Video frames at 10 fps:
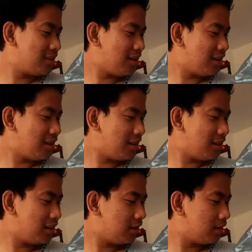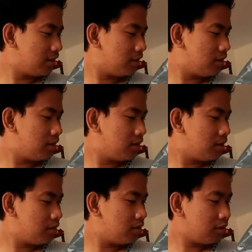Char.
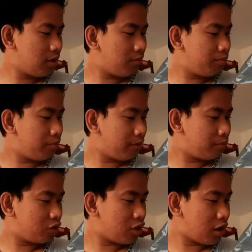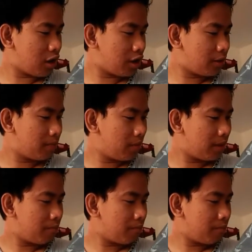Description.